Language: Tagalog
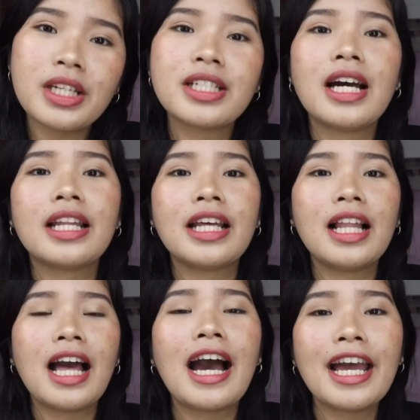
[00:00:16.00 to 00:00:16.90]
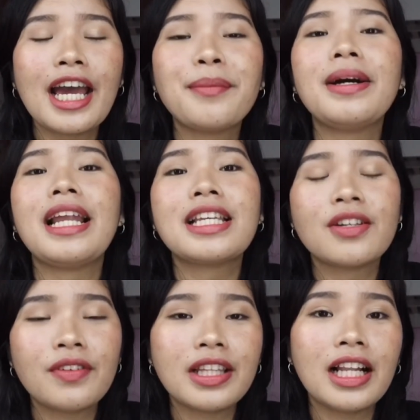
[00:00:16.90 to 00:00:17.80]
channel, hi, I'm
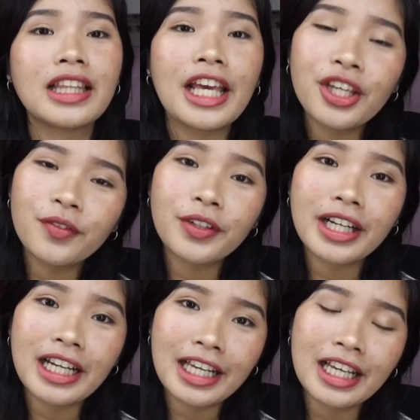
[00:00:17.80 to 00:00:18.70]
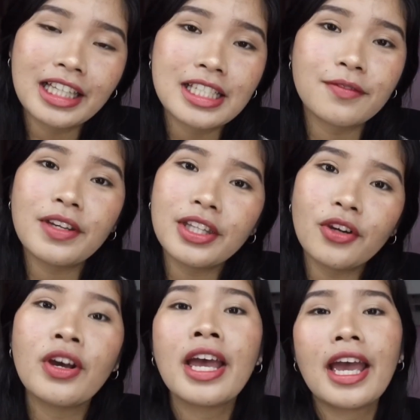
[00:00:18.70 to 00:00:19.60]
Eliza Vidal. Thank you for clicking this
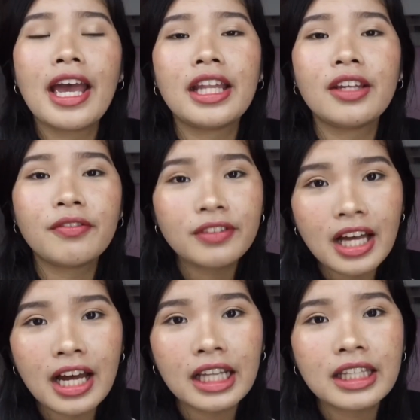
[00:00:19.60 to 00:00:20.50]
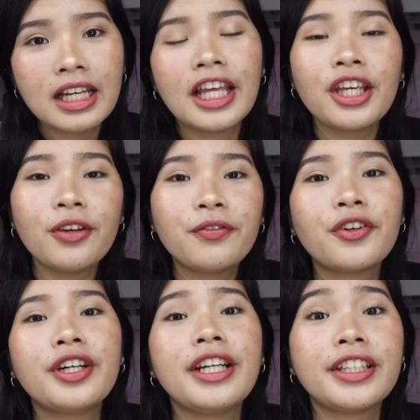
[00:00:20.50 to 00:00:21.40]
video. And if not, thank you
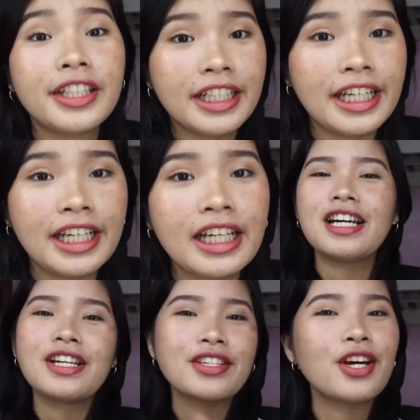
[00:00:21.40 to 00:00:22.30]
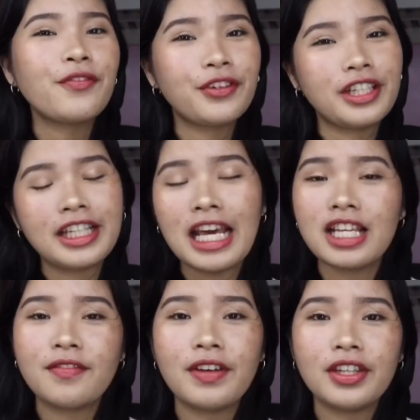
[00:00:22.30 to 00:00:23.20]
for returning. So, for
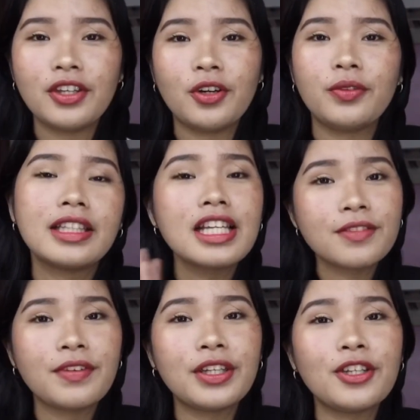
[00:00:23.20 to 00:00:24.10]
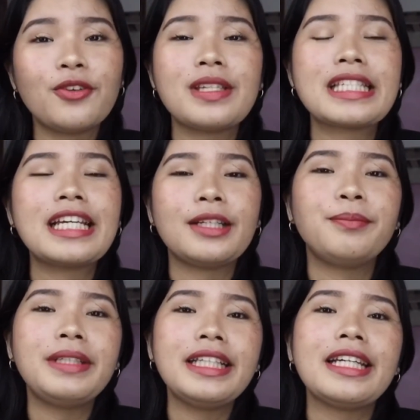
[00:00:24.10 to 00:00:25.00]
today's video, this video is gonna
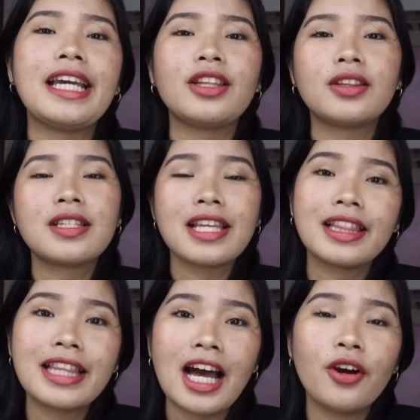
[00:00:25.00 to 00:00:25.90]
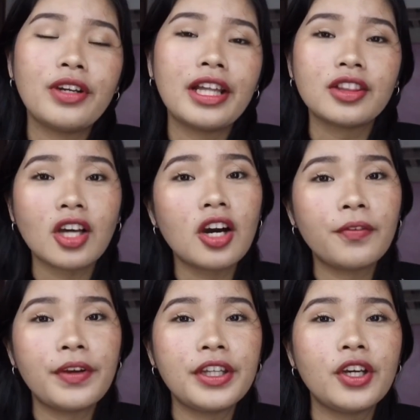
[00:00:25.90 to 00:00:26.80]
be a sit-down and talk
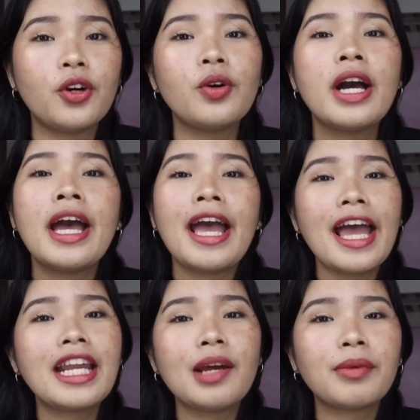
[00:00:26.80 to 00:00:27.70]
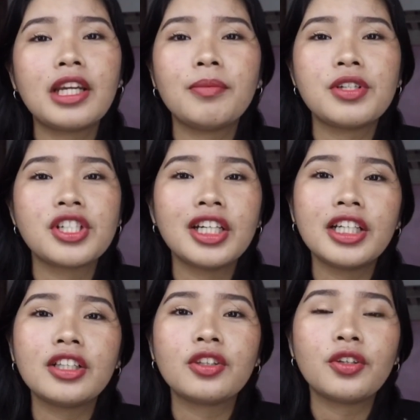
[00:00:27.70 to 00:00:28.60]
video. And I'm gonna be
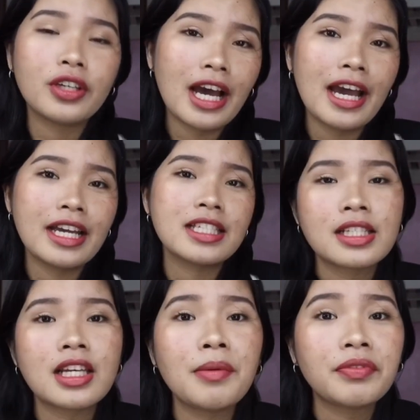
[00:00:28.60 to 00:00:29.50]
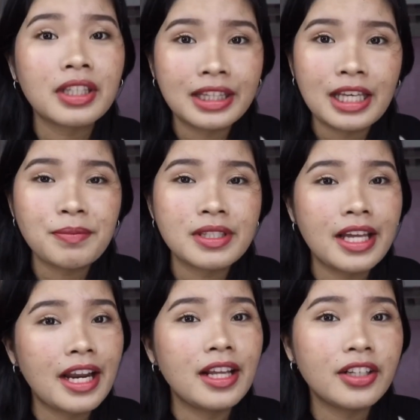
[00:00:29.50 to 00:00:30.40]
sharing to you guys some of the tips
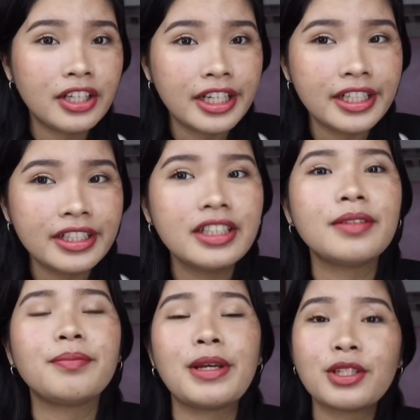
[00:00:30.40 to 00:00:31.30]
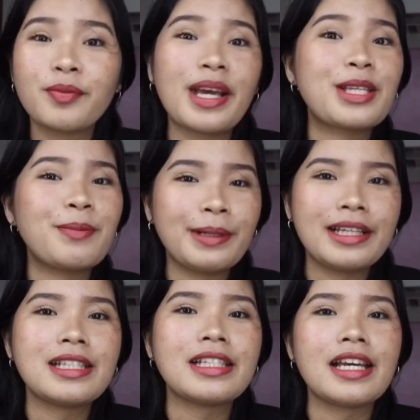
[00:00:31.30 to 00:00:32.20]
that I learned based on my
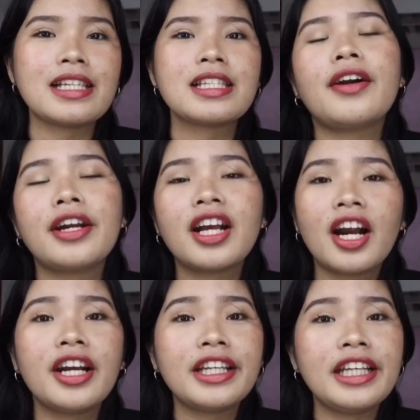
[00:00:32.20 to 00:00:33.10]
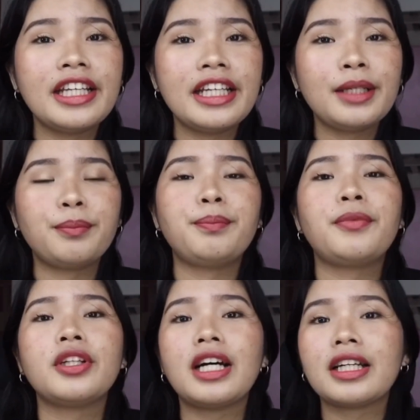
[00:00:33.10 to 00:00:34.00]
experiences regarding
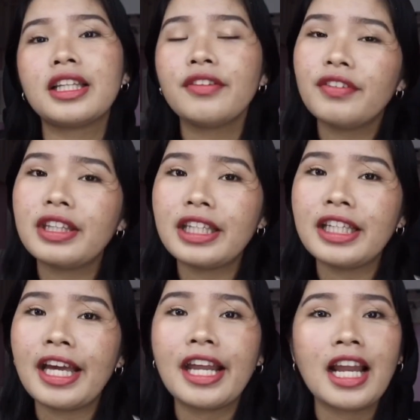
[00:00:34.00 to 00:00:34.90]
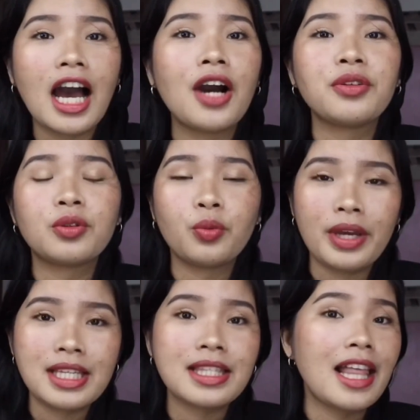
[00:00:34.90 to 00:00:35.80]
productivity and how to
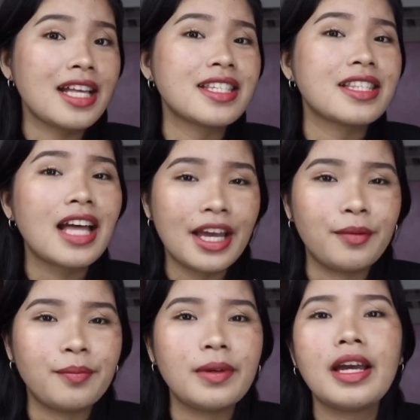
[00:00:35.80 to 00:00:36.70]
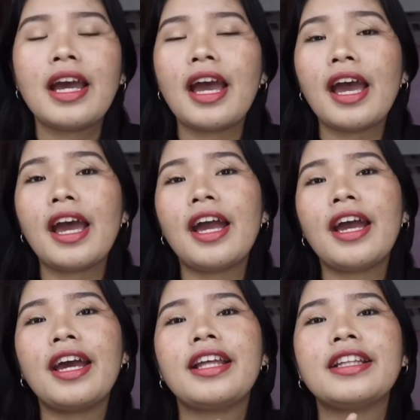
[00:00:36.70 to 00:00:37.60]
waste less time.
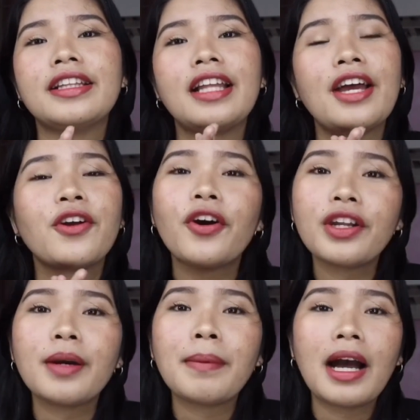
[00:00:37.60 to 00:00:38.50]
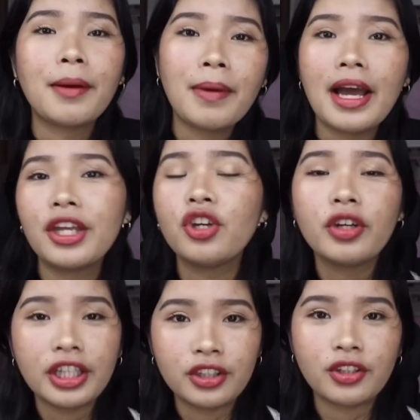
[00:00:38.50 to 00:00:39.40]
And ayoko na pahabain
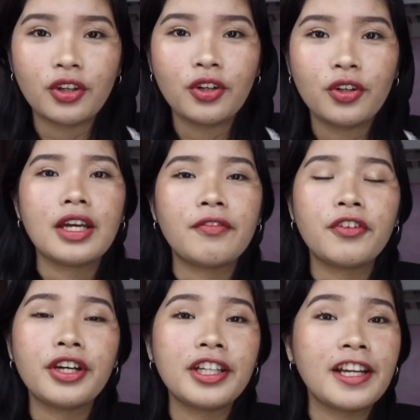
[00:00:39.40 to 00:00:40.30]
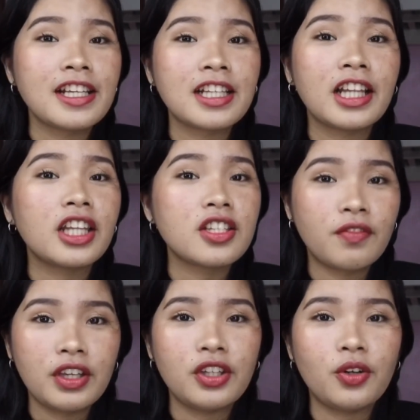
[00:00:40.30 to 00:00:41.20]
yung intro. If you're interested in this
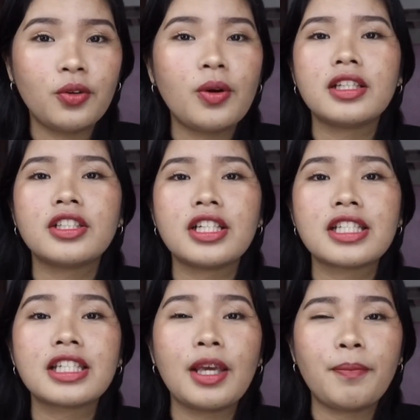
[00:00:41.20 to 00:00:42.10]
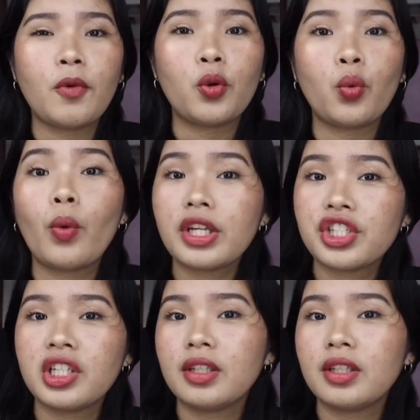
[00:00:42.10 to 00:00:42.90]
video, just keep on watching.